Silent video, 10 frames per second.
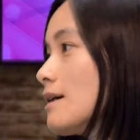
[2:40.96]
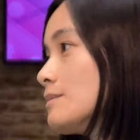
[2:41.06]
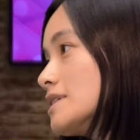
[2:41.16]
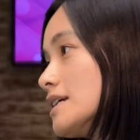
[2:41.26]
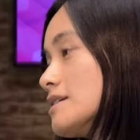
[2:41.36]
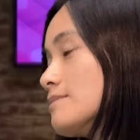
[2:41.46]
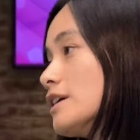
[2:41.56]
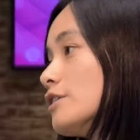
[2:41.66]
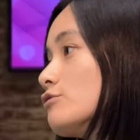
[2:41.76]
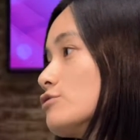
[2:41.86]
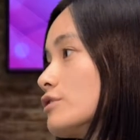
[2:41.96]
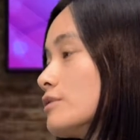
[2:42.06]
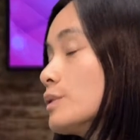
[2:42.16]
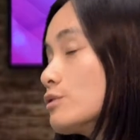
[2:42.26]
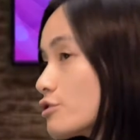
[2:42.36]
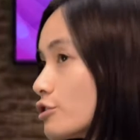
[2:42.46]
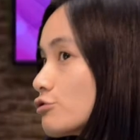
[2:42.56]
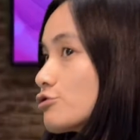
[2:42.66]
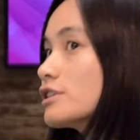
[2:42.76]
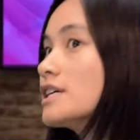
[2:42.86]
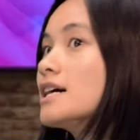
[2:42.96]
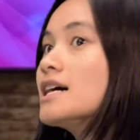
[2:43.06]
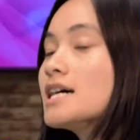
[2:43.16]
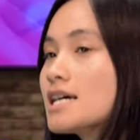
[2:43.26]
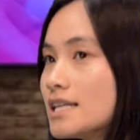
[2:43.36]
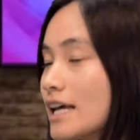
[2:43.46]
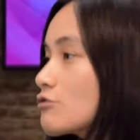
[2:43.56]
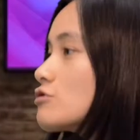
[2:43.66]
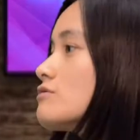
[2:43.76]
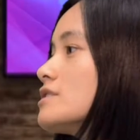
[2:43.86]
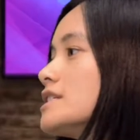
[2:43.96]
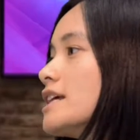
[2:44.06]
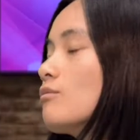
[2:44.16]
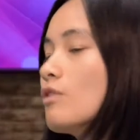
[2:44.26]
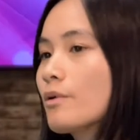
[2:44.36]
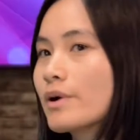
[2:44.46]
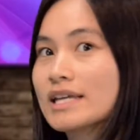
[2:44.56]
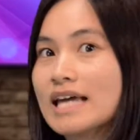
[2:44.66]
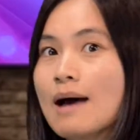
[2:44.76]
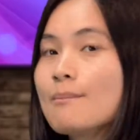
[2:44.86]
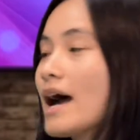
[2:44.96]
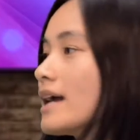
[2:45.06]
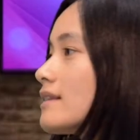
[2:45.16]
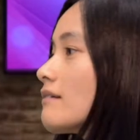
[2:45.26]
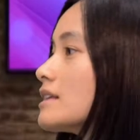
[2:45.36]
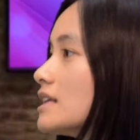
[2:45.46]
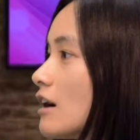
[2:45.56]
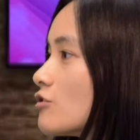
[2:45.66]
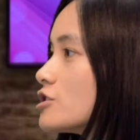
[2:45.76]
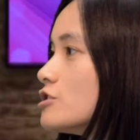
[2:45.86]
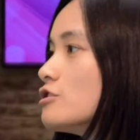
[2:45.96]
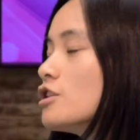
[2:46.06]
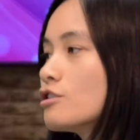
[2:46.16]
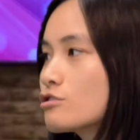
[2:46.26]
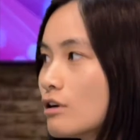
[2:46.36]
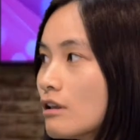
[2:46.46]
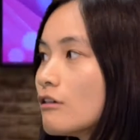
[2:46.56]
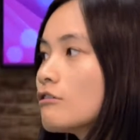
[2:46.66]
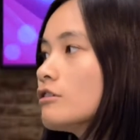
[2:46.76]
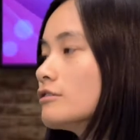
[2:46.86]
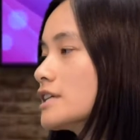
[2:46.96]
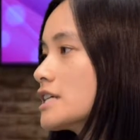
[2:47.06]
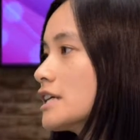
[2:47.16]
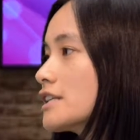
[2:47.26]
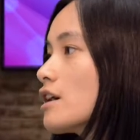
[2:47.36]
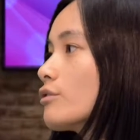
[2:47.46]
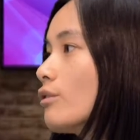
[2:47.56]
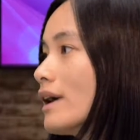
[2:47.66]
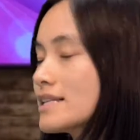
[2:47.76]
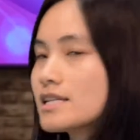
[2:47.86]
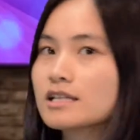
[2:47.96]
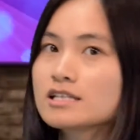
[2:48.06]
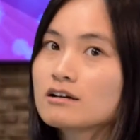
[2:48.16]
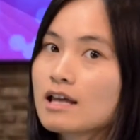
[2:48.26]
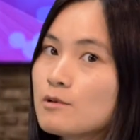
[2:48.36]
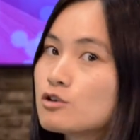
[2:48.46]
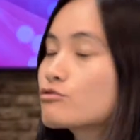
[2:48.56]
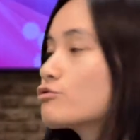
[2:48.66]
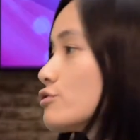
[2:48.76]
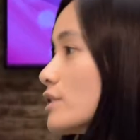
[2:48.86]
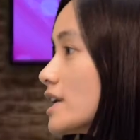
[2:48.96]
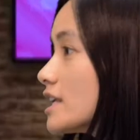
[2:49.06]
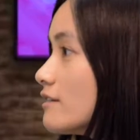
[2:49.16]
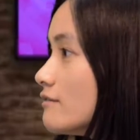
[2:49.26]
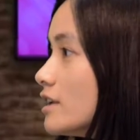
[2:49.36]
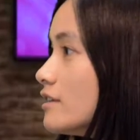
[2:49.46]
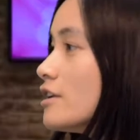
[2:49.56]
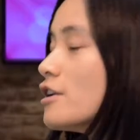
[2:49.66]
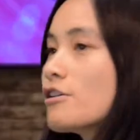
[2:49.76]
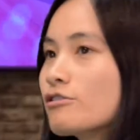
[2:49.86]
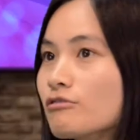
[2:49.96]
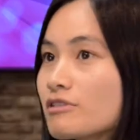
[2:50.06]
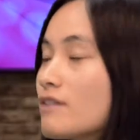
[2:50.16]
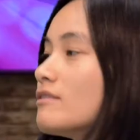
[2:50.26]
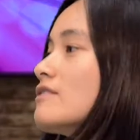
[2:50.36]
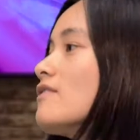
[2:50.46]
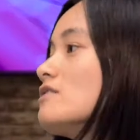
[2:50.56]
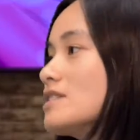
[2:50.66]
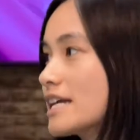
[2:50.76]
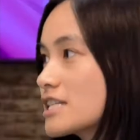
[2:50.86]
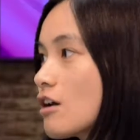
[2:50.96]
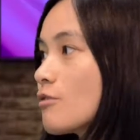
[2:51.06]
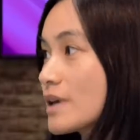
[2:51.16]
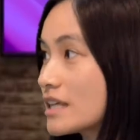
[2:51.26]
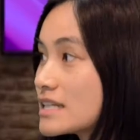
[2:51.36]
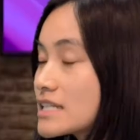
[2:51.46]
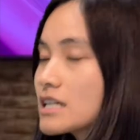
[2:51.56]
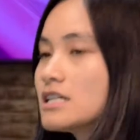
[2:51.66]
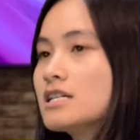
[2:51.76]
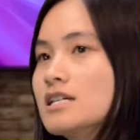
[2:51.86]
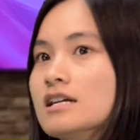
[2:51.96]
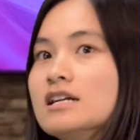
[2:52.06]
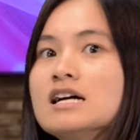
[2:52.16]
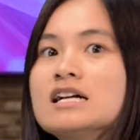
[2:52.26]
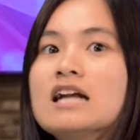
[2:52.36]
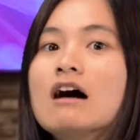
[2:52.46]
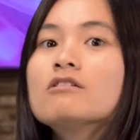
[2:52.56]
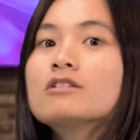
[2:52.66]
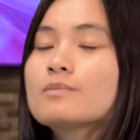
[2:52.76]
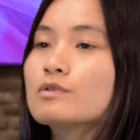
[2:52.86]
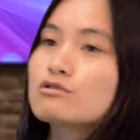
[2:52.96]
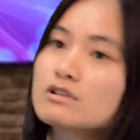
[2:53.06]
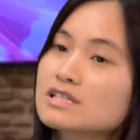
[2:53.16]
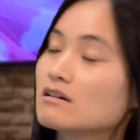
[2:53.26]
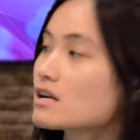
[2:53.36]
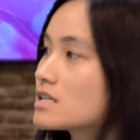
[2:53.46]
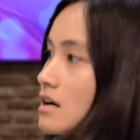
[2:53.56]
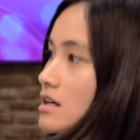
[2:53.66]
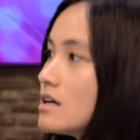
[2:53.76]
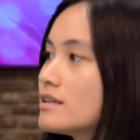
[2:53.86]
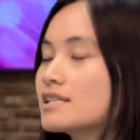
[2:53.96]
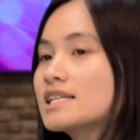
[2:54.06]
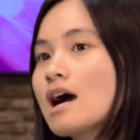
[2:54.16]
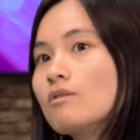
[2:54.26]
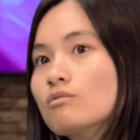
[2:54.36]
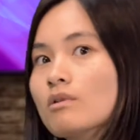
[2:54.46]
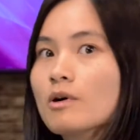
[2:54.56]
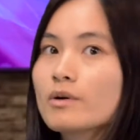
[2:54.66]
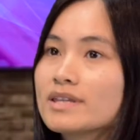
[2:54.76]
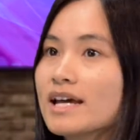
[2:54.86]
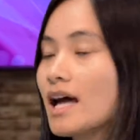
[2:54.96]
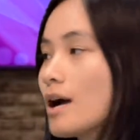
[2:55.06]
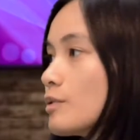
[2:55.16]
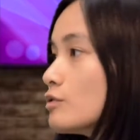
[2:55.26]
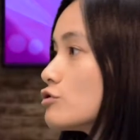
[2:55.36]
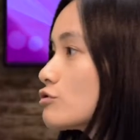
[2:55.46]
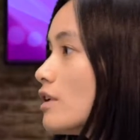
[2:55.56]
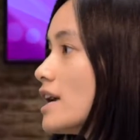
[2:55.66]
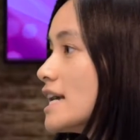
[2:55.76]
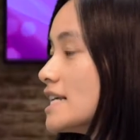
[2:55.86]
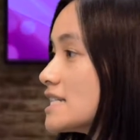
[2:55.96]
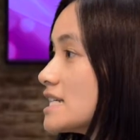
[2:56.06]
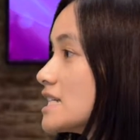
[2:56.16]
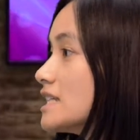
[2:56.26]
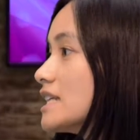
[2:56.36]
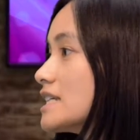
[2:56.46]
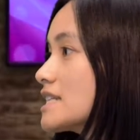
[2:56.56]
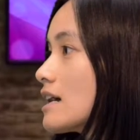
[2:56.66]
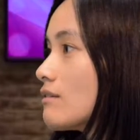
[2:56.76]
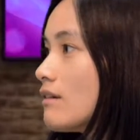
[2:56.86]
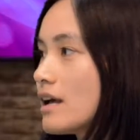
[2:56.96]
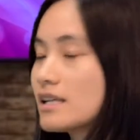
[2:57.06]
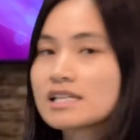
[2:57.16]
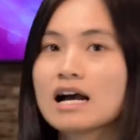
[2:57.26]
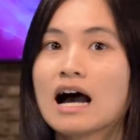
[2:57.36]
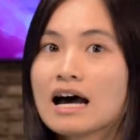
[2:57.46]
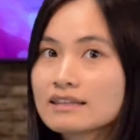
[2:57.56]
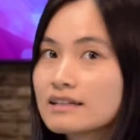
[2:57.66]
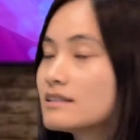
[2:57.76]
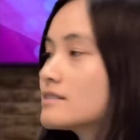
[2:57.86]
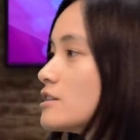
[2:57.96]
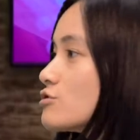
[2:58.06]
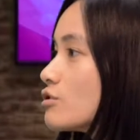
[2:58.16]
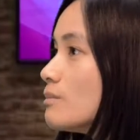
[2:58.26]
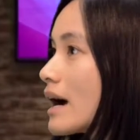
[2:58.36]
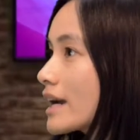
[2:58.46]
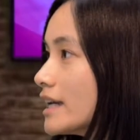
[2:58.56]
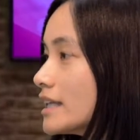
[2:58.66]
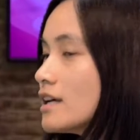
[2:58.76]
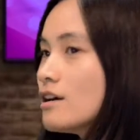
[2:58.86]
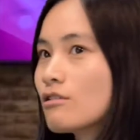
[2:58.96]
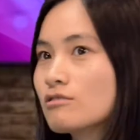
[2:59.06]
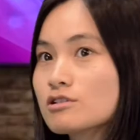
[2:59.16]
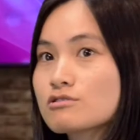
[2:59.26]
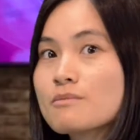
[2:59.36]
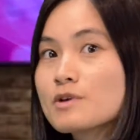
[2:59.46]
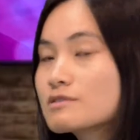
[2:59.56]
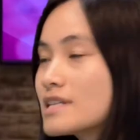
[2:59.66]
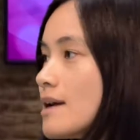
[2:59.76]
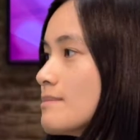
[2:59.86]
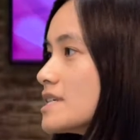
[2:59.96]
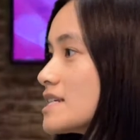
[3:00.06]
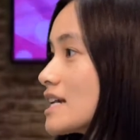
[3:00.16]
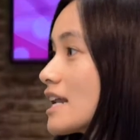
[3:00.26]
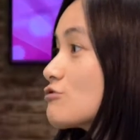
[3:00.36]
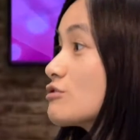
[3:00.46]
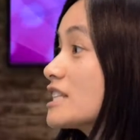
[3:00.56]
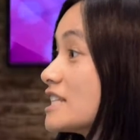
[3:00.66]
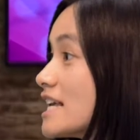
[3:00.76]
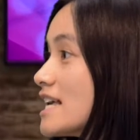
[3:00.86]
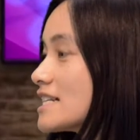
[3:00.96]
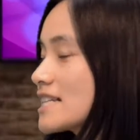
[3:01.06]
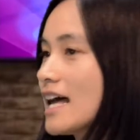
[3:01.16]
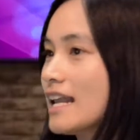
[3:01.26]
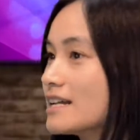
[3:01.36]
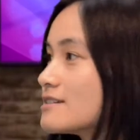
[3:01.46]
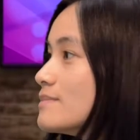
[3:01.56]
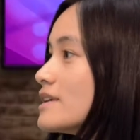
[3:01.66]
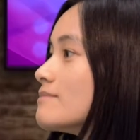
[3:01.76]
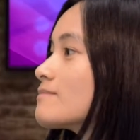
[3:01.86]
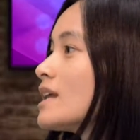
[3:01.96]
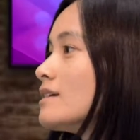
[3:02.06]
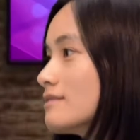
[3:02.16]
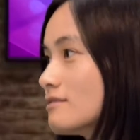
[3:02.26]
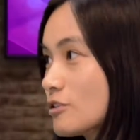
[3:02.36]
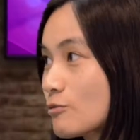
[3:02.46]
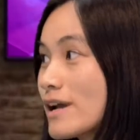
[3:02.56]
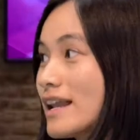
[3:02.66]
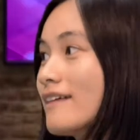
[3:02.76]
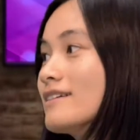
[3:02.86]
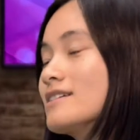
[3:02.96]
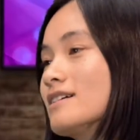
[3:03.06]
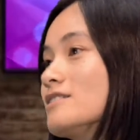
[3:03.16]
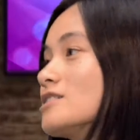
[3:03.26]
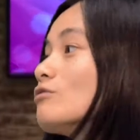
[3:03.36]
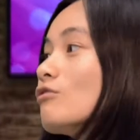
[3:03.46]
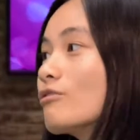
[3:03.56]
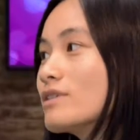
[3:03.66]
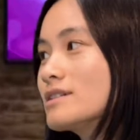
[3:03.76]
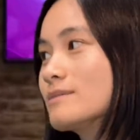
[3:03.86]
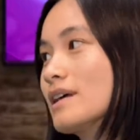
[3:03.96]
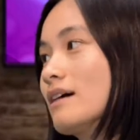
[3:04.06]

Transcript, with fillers: 他们在这边留学的，比如说游学的两周之间，我们会给他安排当地老师，纯 local 的这个教育环境，教他们数学、英文，用英文的方式来教别的一些课程。然后呢，比如说早上上课，那下午我们会带他，比如说一些景点的参观，像 a d e l a d Central Market 或者说 Museum，这些让他去体验一下，来这边你未来的这个生活会是怎么